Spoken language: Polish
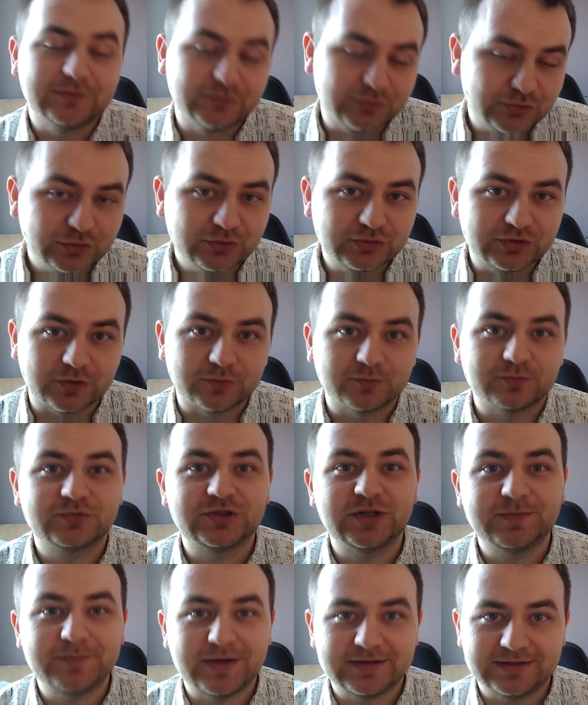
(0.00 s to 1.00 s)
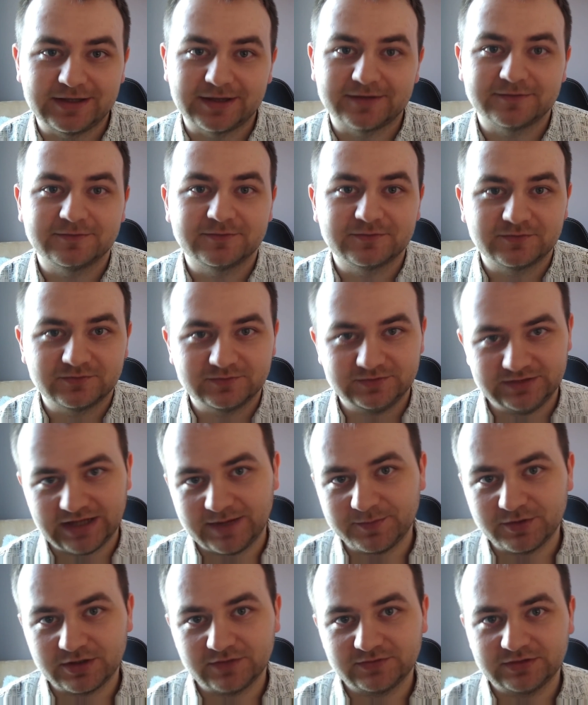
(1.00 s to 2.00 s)
Trudno, przepada.
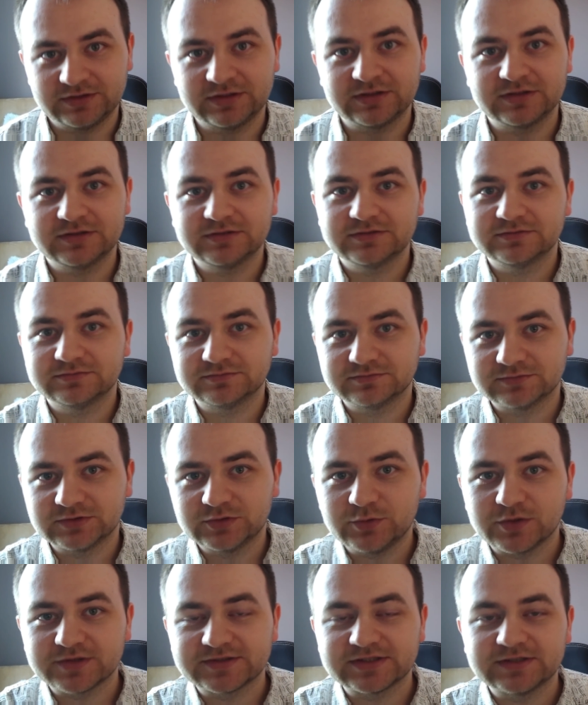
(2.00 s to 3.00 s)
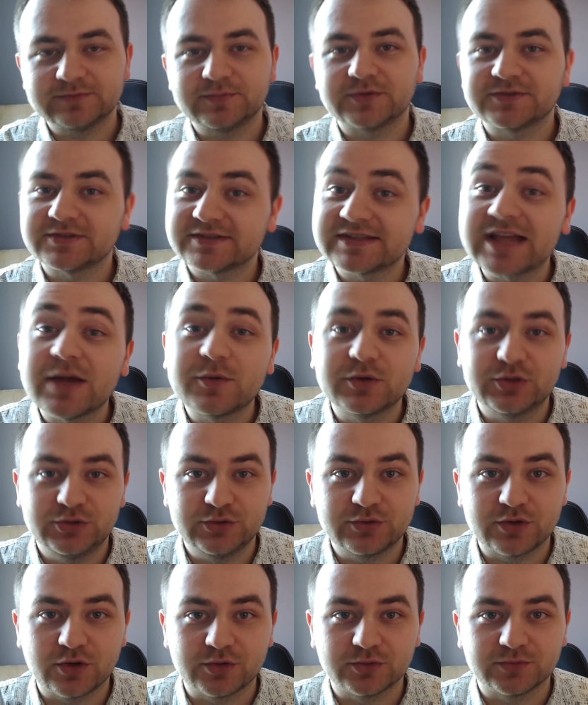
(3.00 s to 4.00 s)
Ja biorę wtedy głosy pozostałych
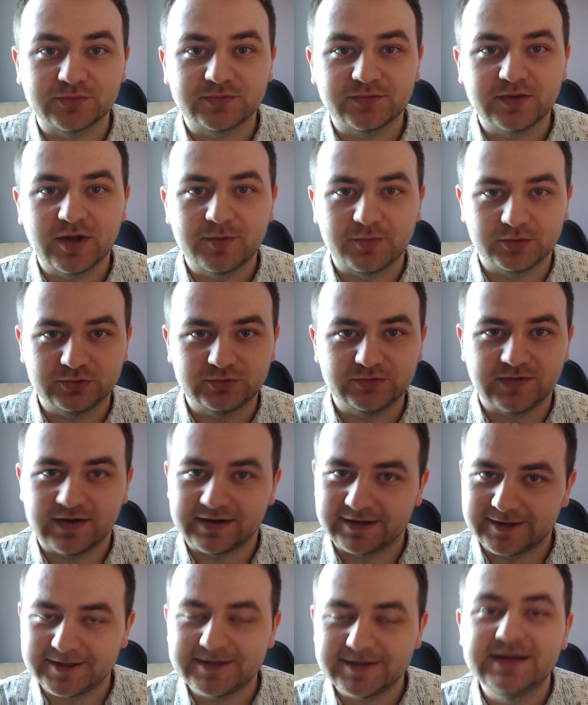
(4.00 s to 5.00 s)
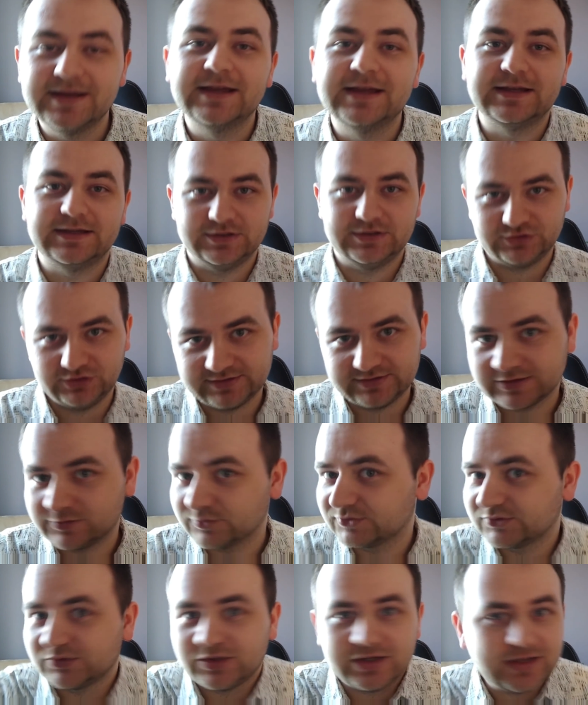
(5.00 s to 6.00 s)
jurorów pod uwagę. Jeżeli
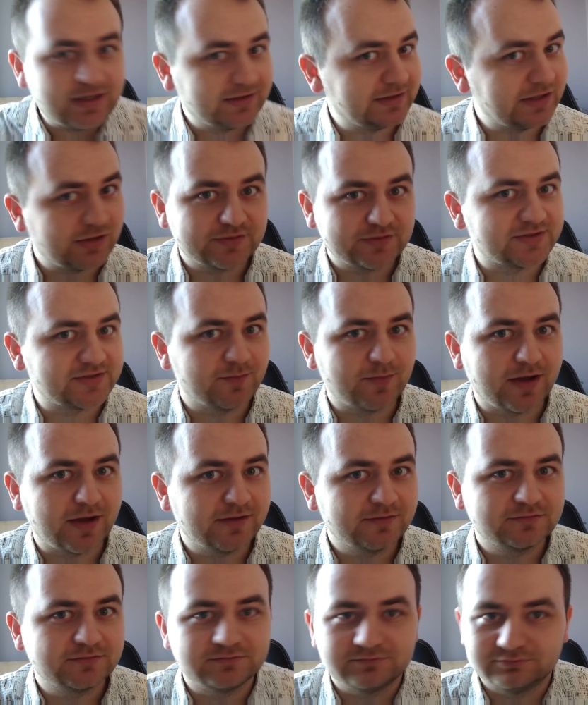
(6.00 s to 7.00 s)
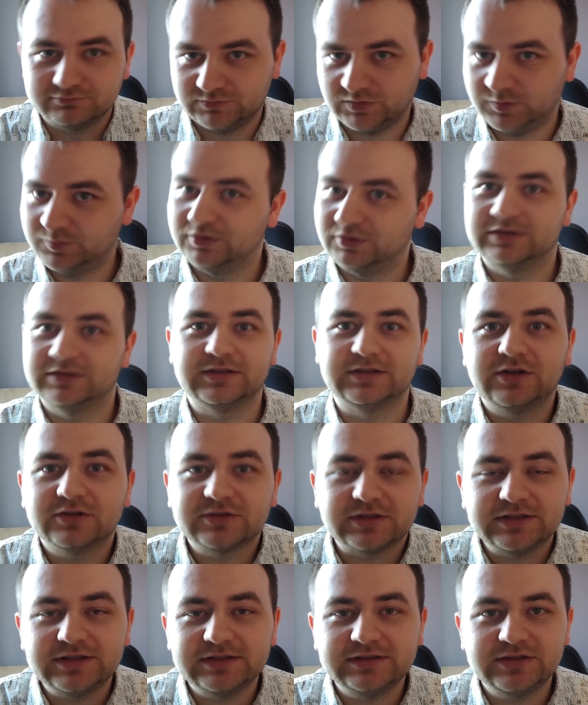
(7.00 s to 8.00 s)
zagłosuje jedna osoba, to biorę tylko
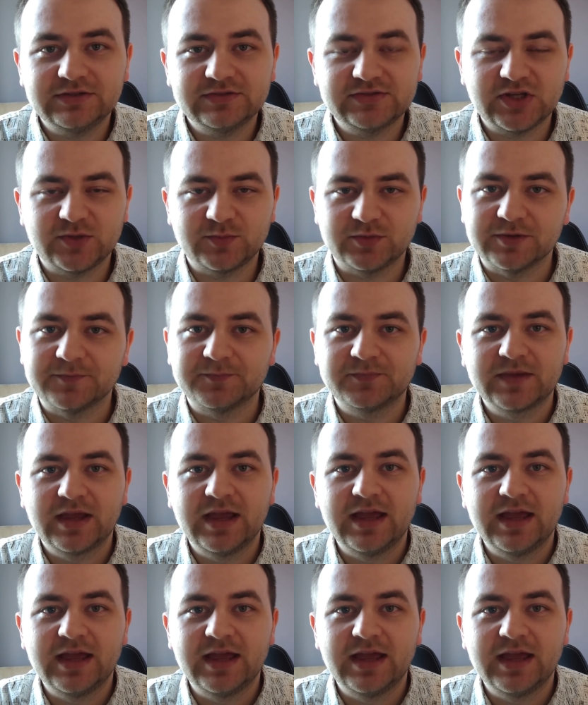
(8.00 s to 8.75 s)
tej jednej osoby.